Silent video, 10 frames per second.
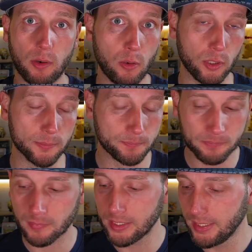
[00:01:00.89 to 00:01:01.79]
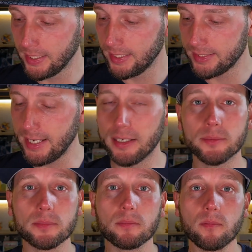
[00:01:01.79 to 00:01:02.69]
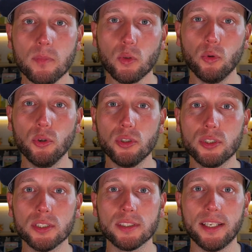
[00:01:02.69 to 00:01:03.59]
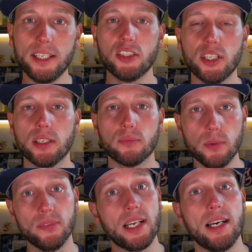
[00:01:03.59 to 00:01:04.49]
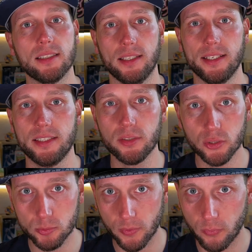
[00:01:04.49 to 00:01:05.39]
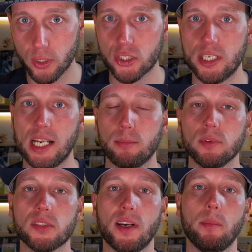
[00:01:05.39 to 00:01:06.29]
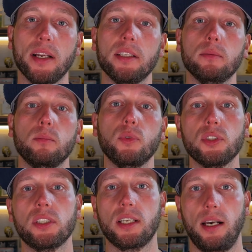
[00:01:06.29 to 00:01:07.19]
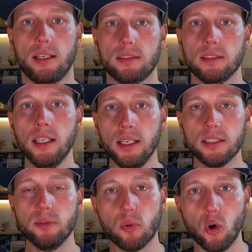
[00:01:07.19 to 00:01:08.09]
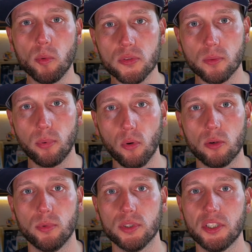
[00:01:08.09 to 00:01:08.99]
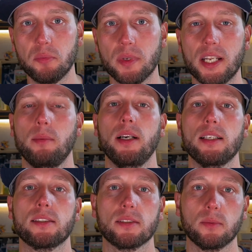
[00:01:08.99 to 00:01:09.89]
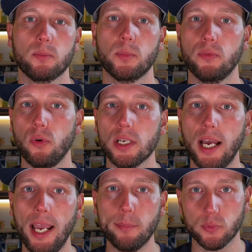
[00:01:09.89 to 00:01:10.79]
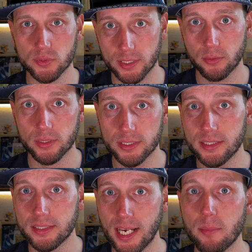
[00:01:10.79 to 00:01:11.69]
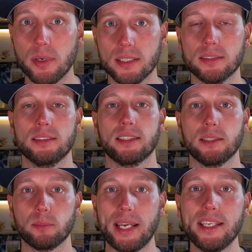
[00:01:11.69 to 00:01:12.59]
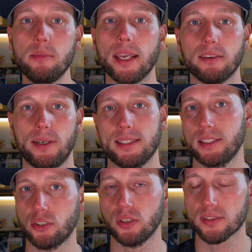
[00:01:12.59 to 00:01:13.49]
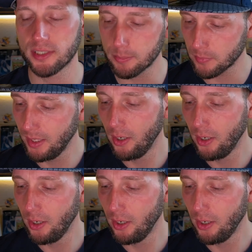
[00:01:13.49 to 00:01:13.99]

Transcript: Auge. Ja, und ich schicke fünf Karten ein, die ich euch schon mal vorgestellt habe, und zwar meine Munchkarten. Die Promos von Pokémon, die ich mir damals, bevor der Hype losging, noch in den Japan bei eBay quasi geschossen habe.